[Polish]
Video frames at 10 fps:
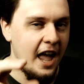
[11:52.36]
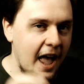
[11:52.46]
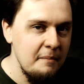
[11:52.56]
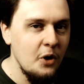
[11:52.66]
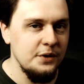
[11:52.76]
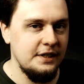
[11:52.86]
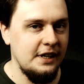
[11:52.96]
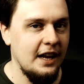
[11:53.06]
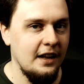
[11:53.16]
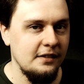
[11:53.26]

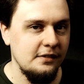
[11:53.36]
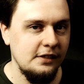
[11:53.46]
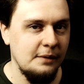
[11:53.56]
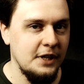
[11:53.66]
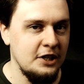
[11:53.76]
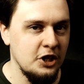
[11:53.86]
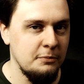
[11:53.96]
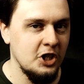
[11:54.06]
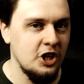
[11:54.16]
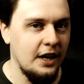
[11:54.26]
emocje tamtejszych
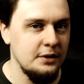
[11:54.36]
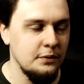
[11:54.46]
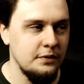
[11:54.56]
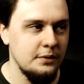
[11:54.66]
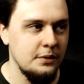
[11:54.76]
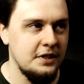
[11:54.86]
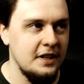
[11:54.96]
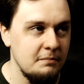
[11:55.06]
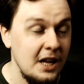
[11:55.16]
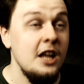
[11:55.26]
mieszkańców. W związku z
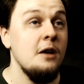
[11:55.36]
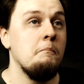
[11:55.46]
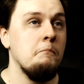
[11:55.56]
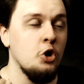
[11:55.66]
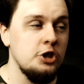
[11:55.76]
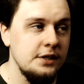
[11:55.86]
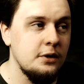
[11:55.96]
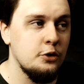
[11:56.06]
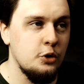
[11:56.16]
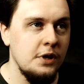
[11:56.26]
tym można
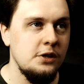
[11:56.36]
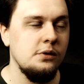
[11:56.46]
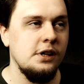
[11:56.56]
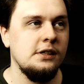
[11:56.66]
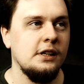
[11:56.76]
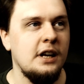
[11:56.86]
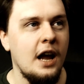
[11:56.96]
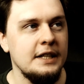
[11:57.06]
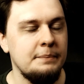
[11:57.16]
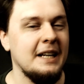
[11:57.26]
zrozumieć tutaj taki
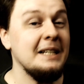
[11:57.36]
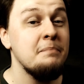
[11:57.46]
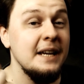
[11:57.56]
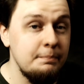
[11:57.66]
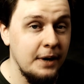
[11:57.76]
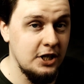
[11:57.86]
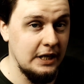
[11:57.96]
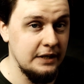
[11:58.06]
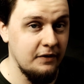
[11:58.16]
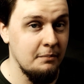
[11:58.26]
aspekt
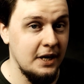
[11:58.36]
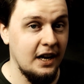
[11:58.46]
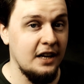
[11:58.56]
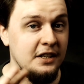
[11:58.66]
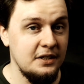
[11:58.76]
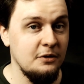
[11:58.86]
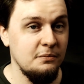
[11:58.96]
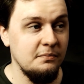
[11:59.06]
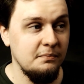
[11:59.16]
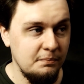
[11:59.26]
bezpieczeństwa. Amerykanie
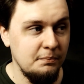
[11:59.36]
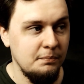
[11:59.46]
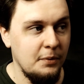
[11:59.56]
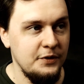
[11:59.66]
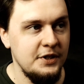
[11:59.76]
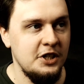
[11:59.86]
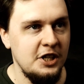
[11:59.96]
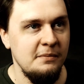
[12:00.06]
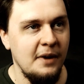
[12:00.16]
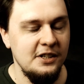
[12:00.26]
chcą
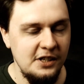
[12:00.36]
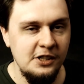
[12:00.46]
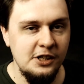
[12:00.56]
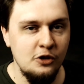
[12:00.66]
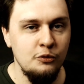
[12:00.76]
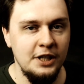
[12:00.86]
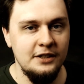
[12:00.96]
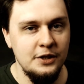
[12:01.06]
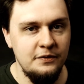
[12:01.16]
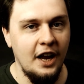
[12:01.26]
powstrzymać Chińczyków przed
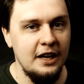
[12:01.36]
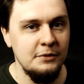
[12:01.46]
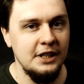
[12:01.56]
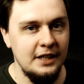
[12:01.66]
rozwijaniem tych